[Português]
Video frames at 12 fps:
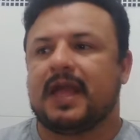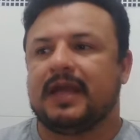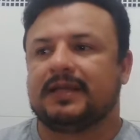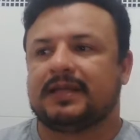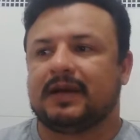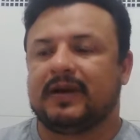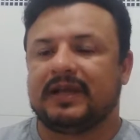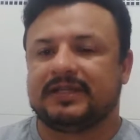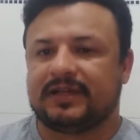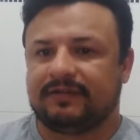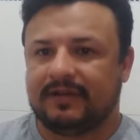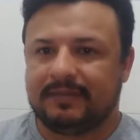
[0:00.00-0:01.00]
Então aí
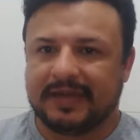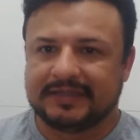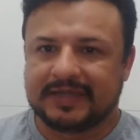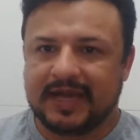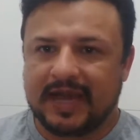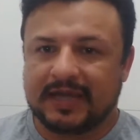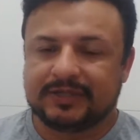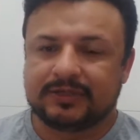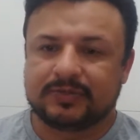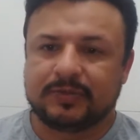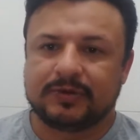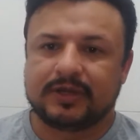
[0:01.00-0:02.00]
já vem mais
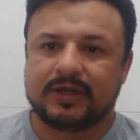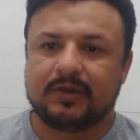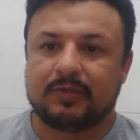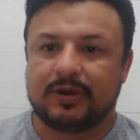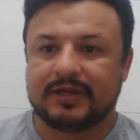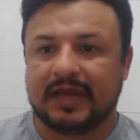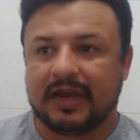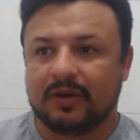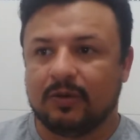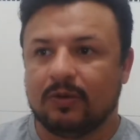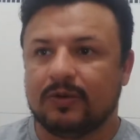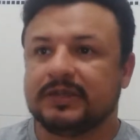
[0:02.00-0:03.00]
gastos, porque eu moro em
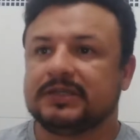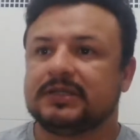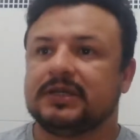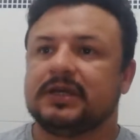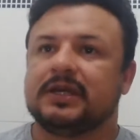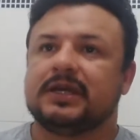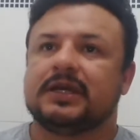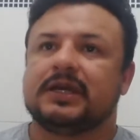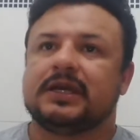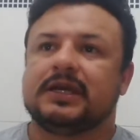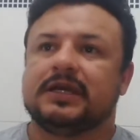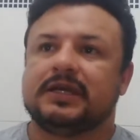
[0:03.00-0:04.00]
Alagoas
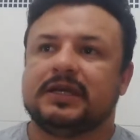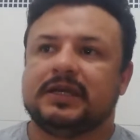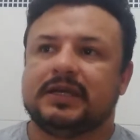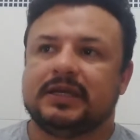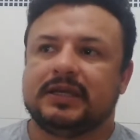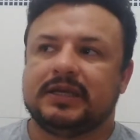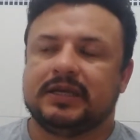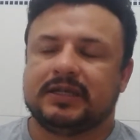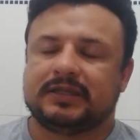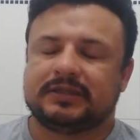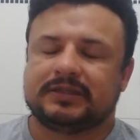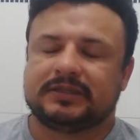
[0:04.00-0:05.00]
e
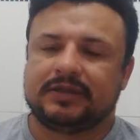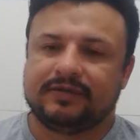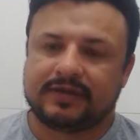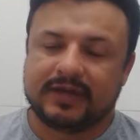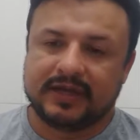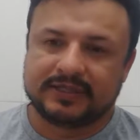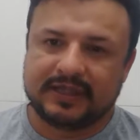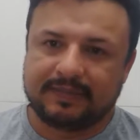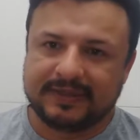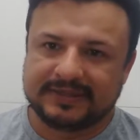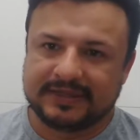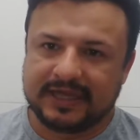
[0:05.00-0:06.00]
tive que gastar
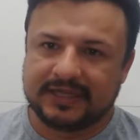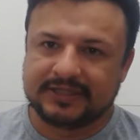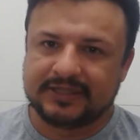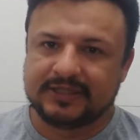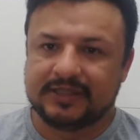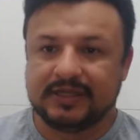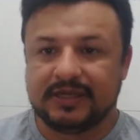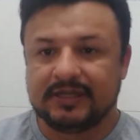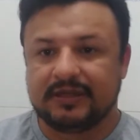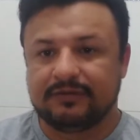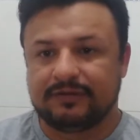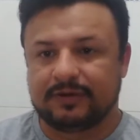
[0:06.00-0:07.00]
passagem de
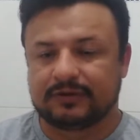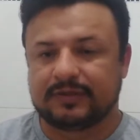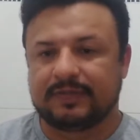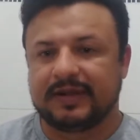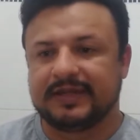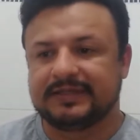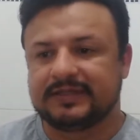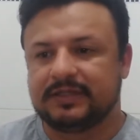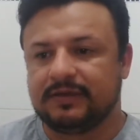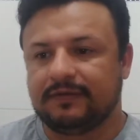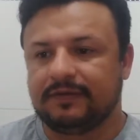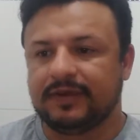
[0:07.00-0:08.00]
ida e volta para
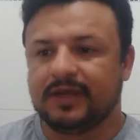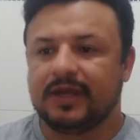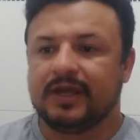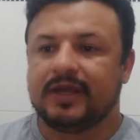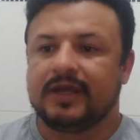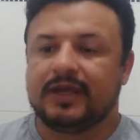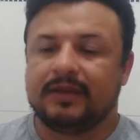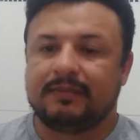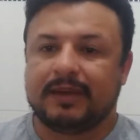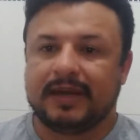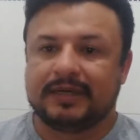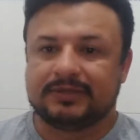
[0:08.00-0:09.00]
Recife e
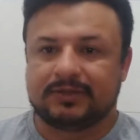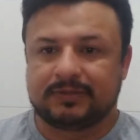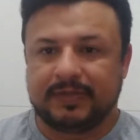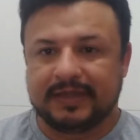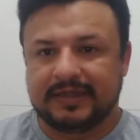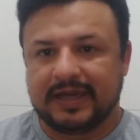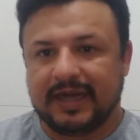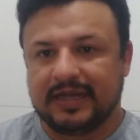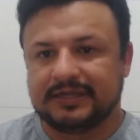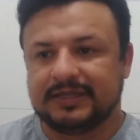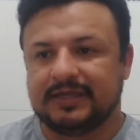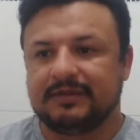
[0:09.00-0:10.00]
mais
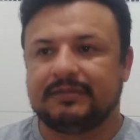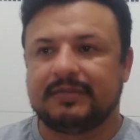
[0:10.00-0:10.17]
hospedagem,